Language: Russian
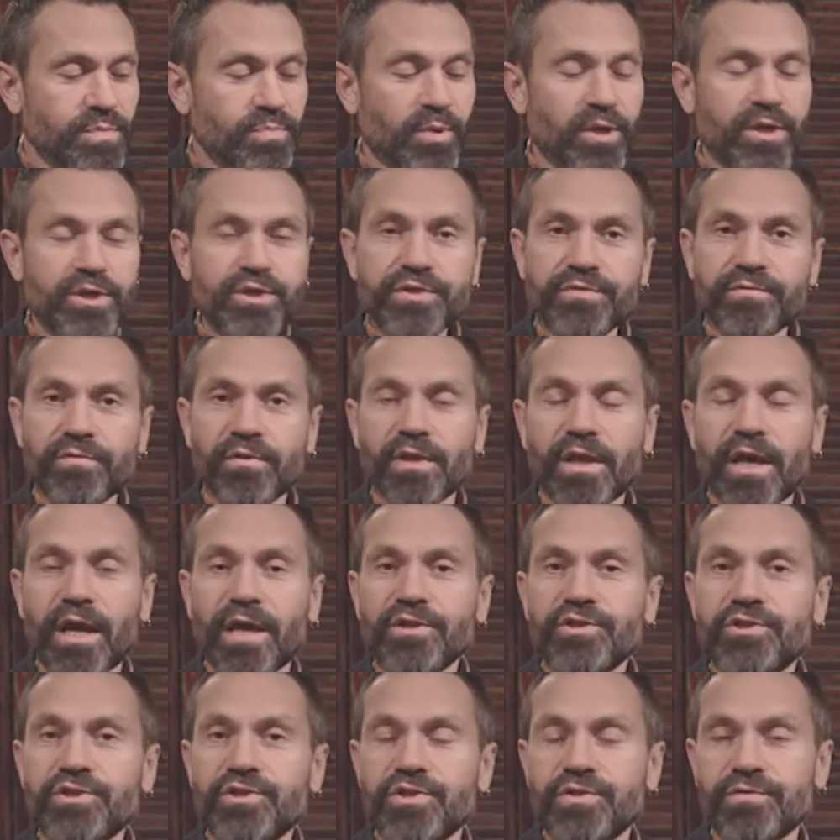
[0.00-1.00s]
и спрашивал,
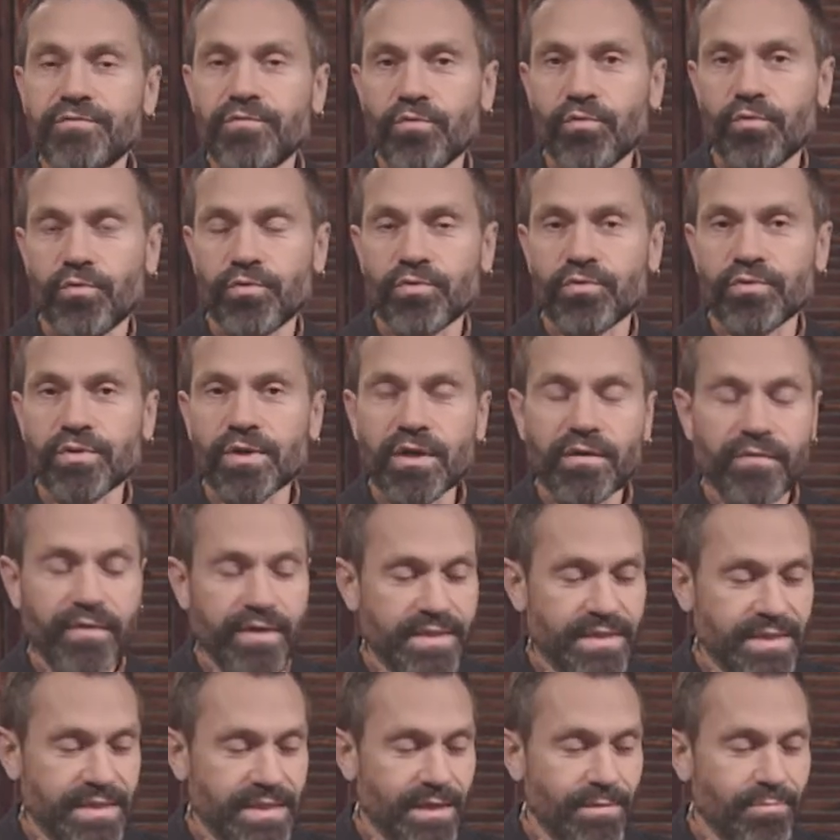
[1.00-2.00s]
от чего у нее на
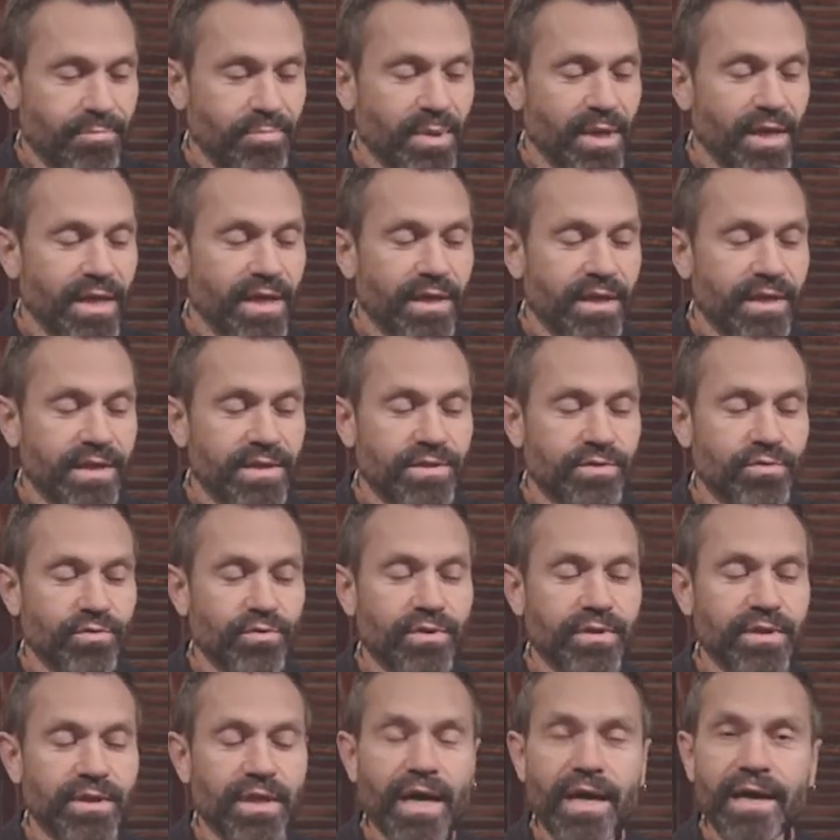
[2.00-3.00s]
хвосте перья
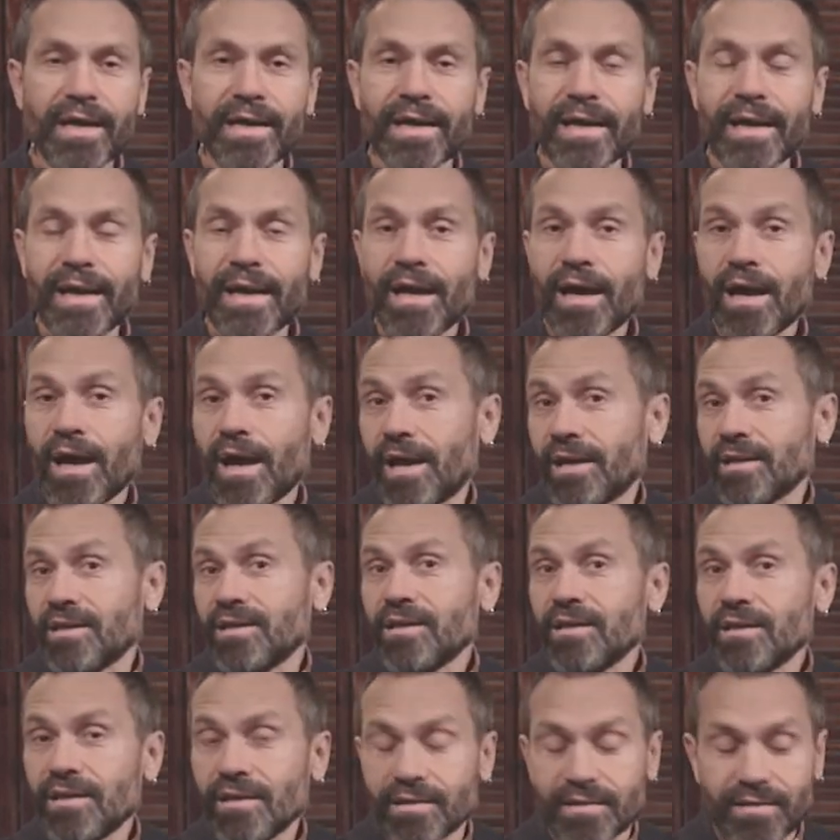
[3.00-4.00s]
растут так, а
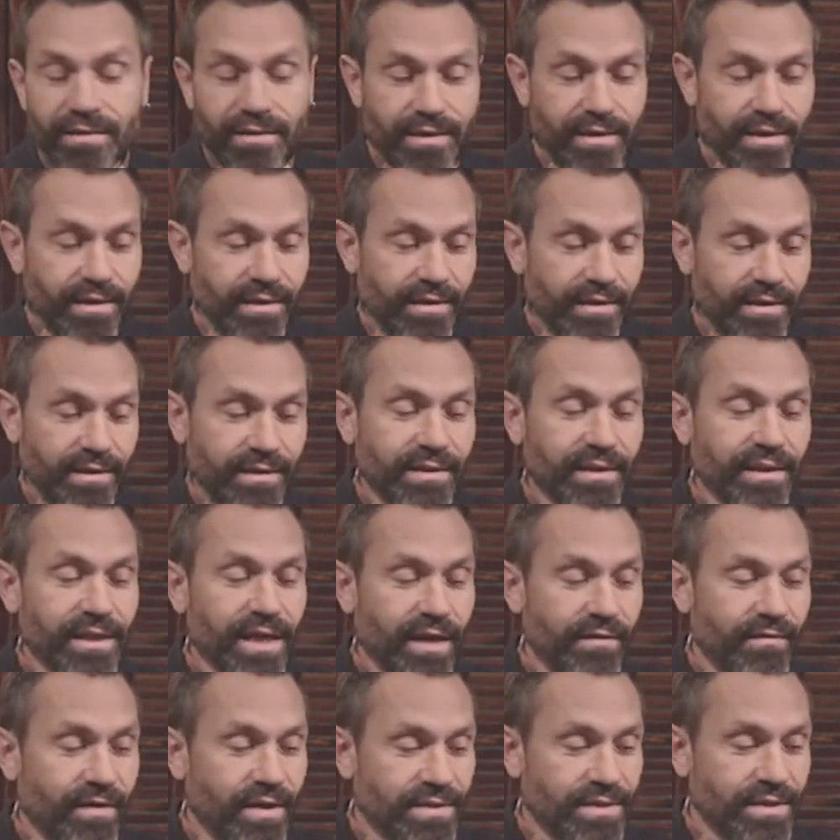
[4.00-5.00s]
не эдак. И
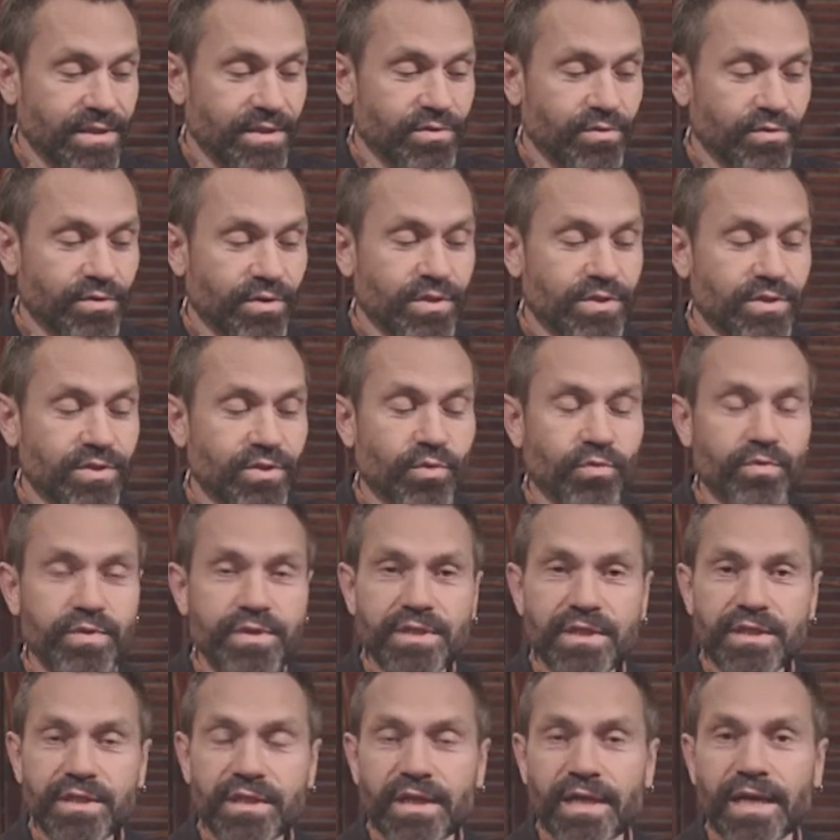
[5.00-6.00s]
долговязая тетка
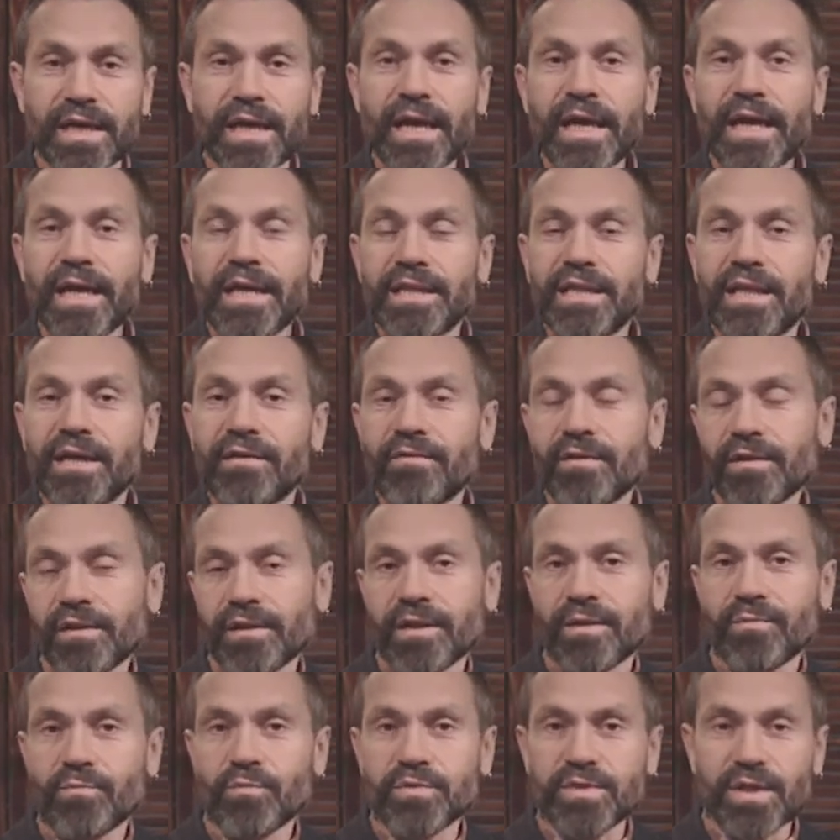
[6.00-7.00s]
страусиха
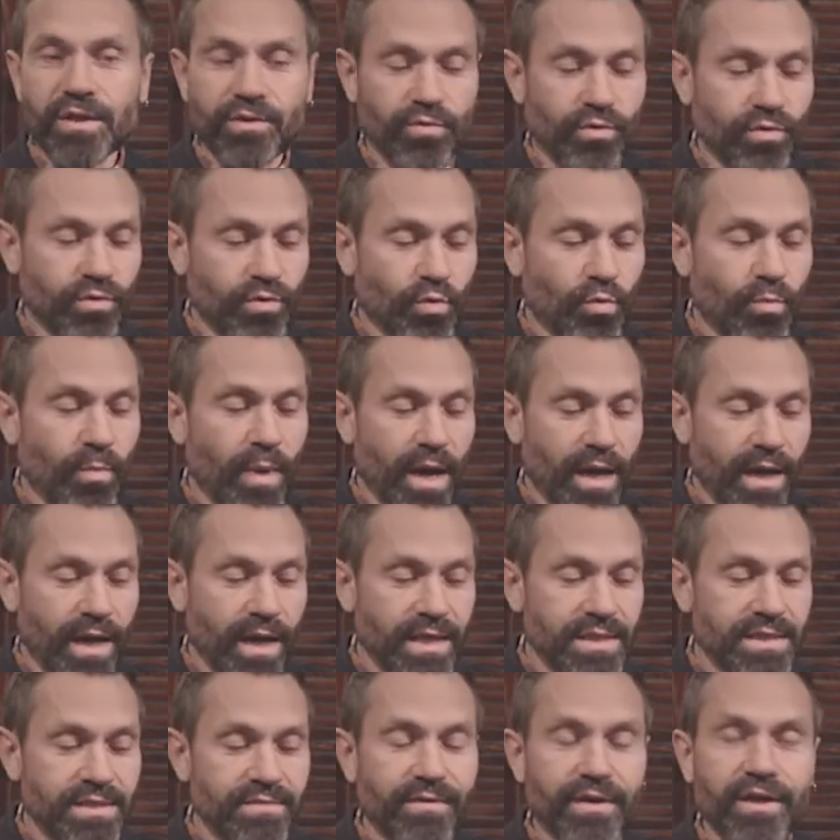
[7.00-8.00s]
давала ему зато
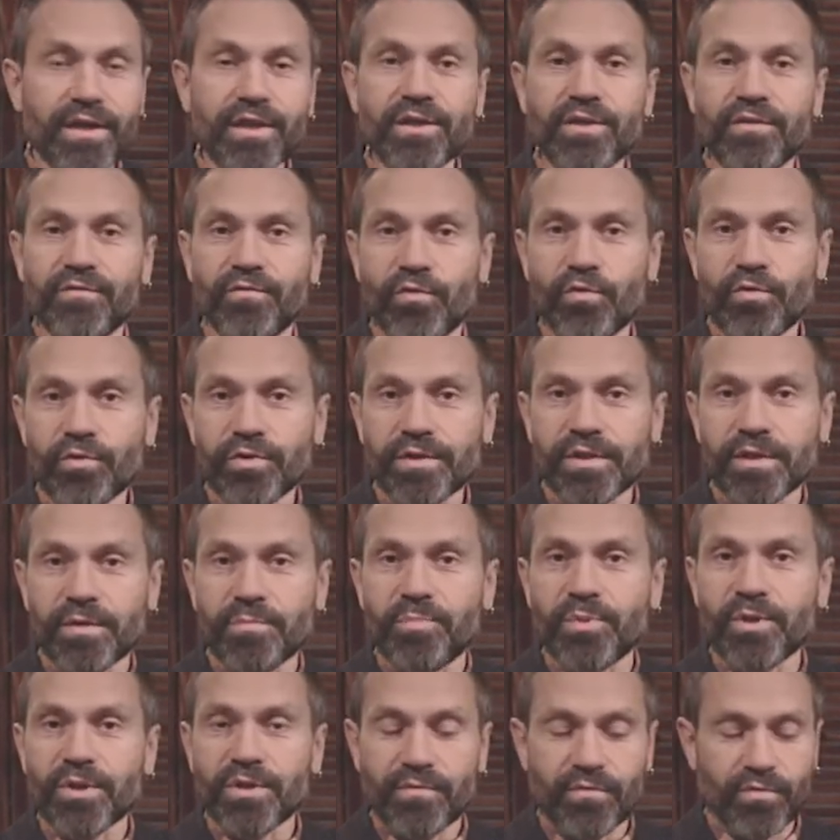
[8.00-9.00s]
тумака своей твердой,
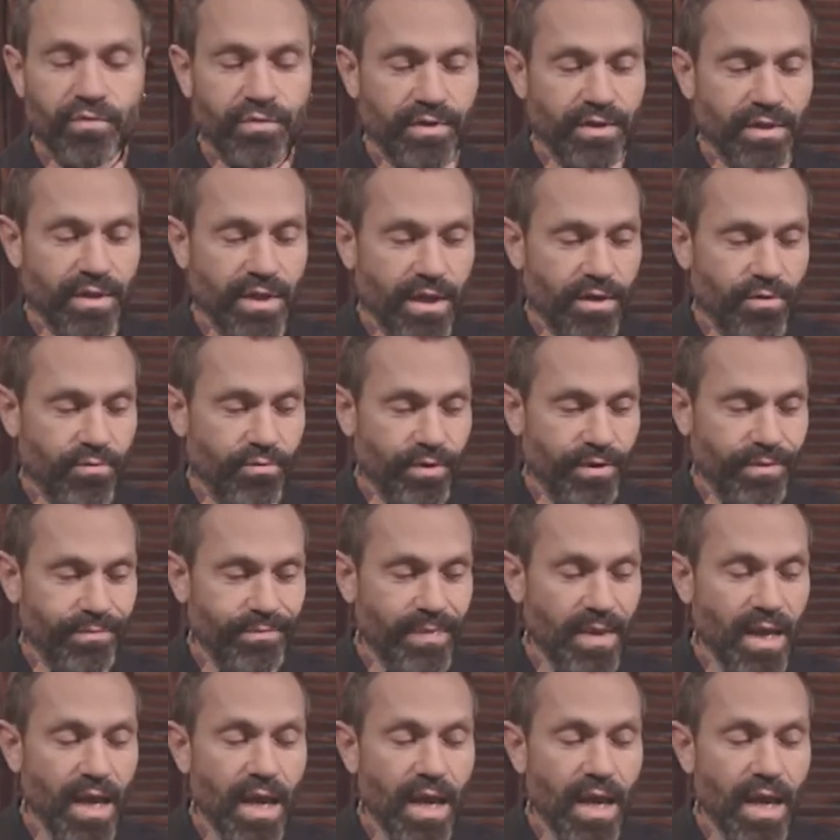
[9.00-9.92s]
притвердой ногой.